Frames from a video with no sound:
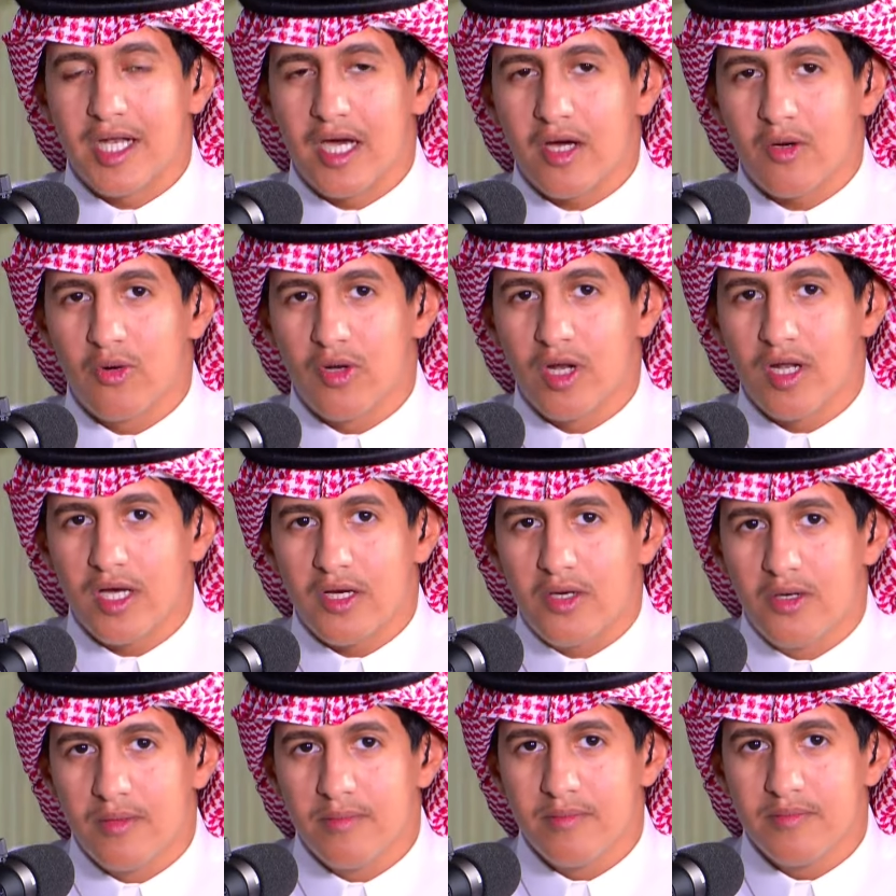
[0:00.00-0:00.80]
اقول
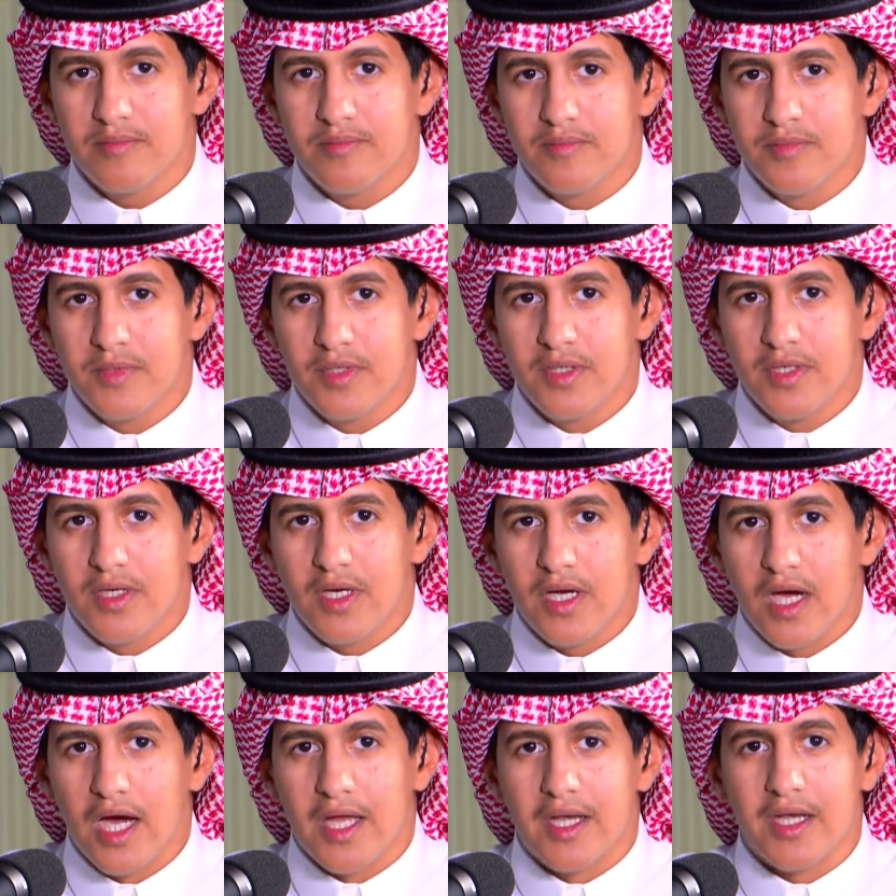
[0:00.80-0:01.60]
لكم
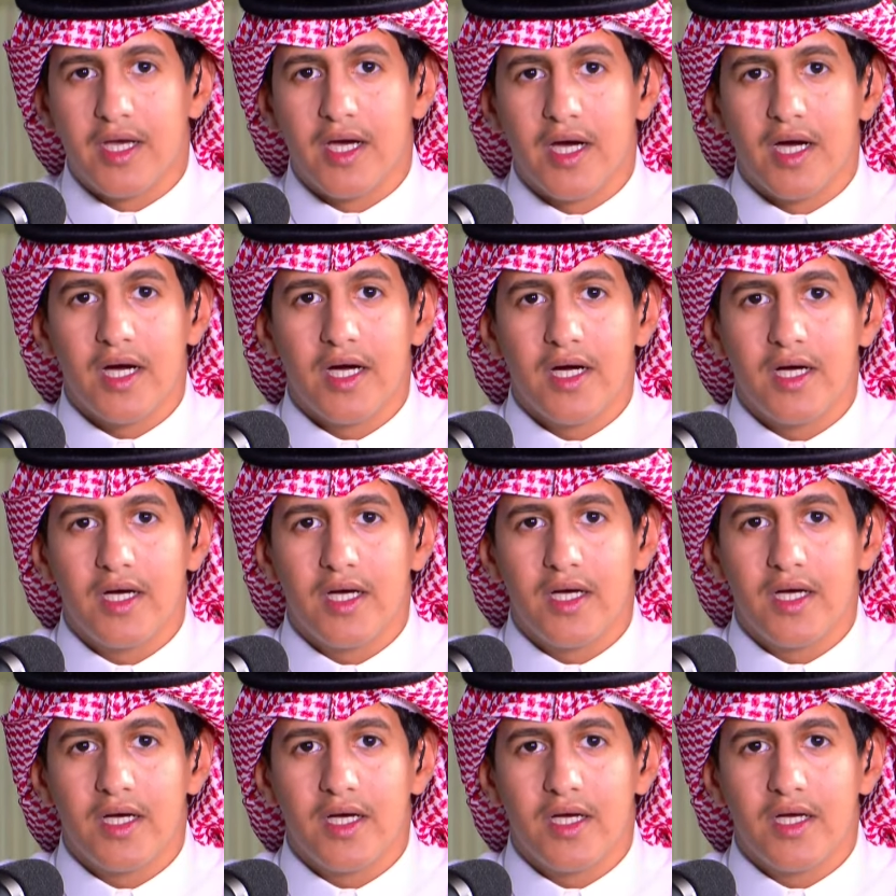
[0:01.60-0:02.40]
ان
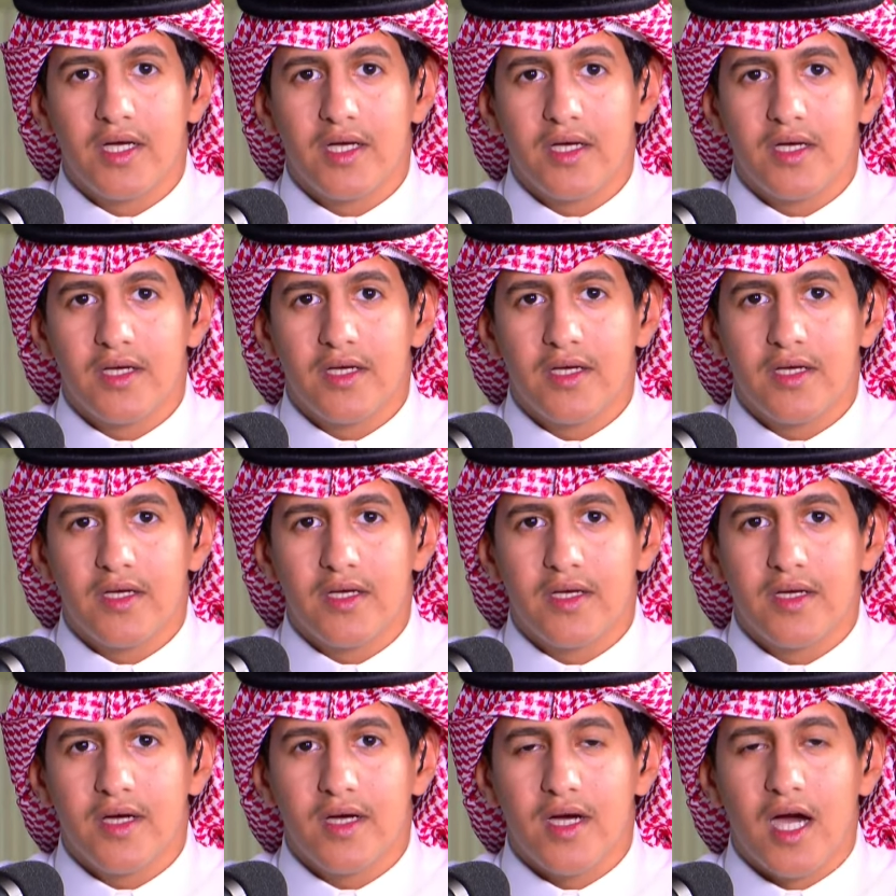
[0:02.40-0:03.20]

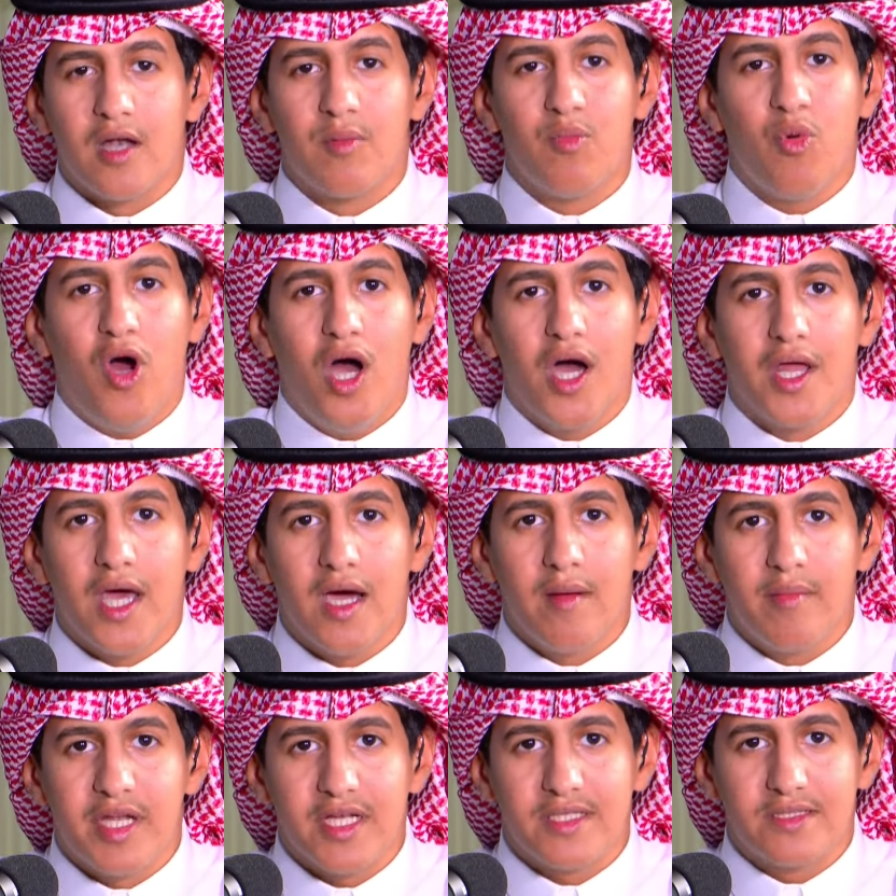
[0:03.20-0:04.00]
المعاناه
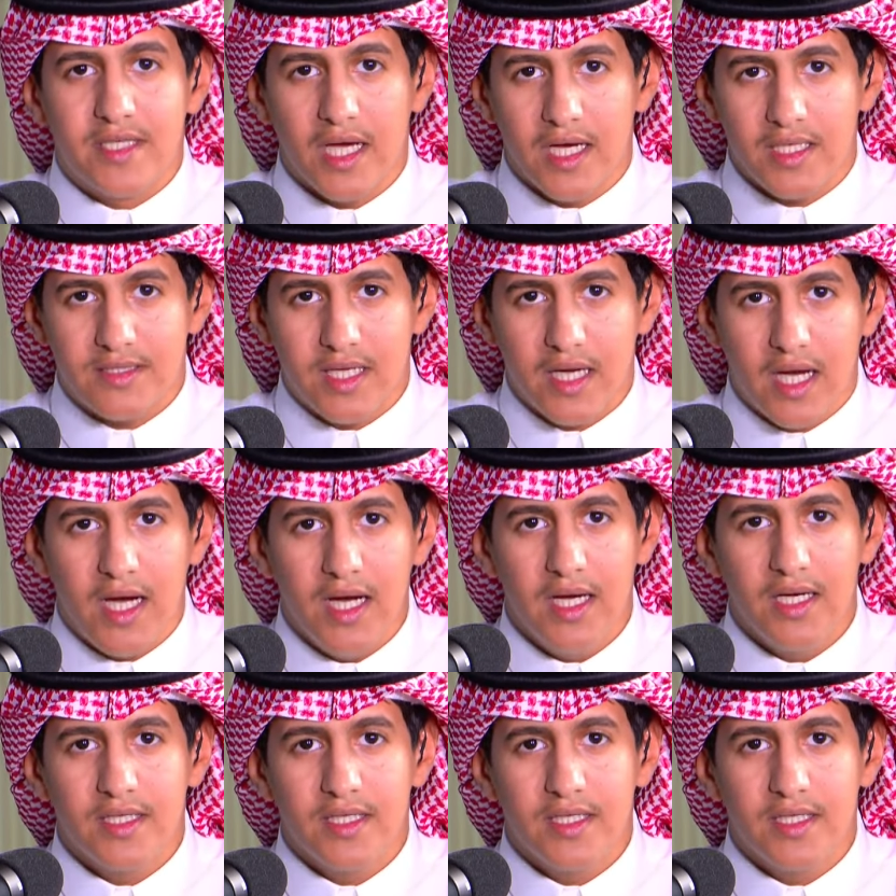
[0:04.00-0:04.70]
من التأتأة